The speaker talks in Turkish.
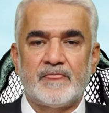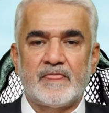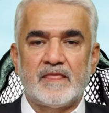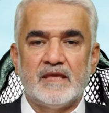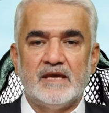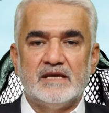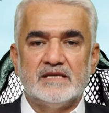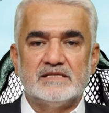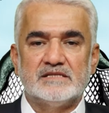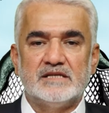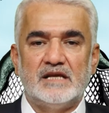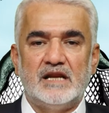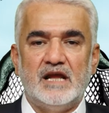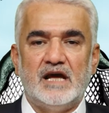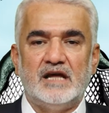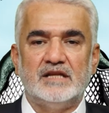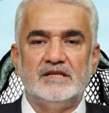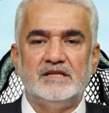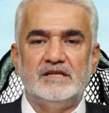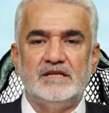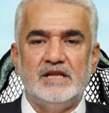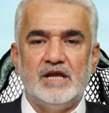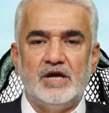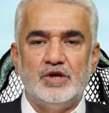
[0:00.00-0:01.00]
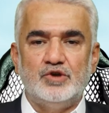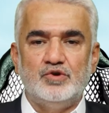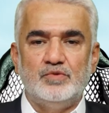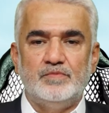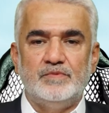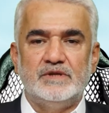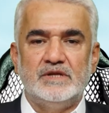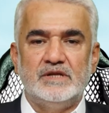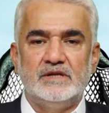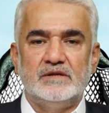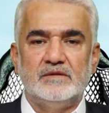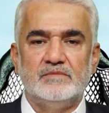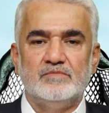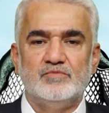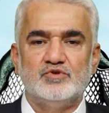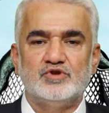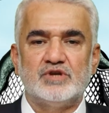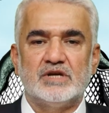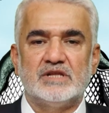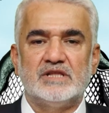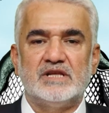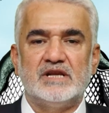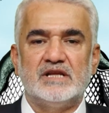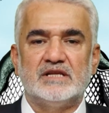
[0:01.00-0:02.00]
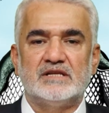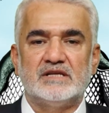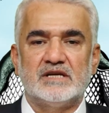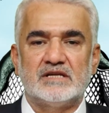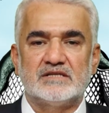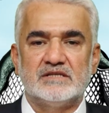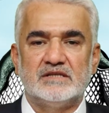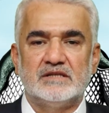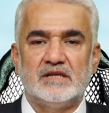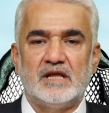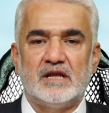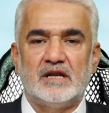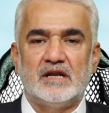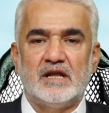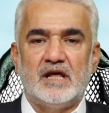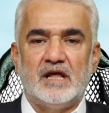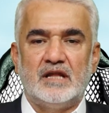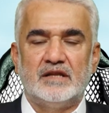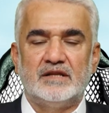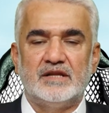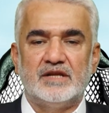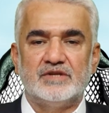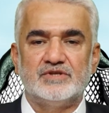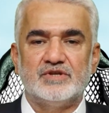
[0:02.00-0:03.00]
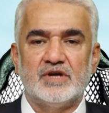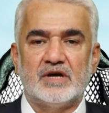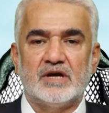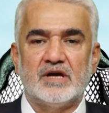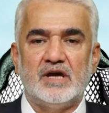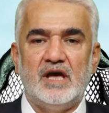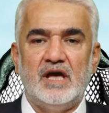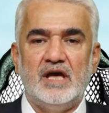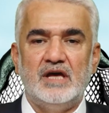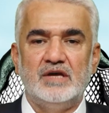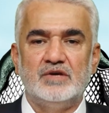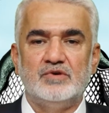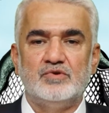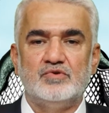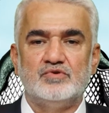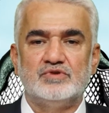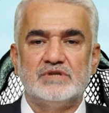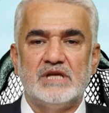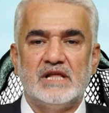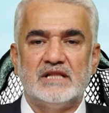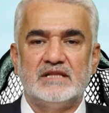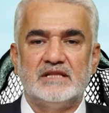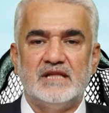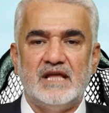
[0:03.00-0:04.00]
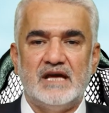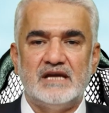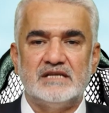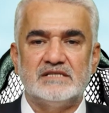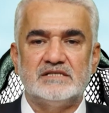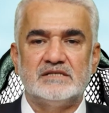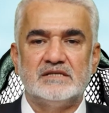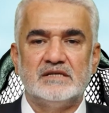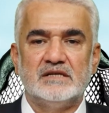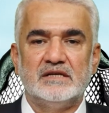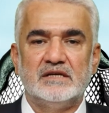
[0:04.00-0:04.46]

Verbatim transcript: Selahaddin Eyyubi'nin mücadele tarzından alınacak en güzel ders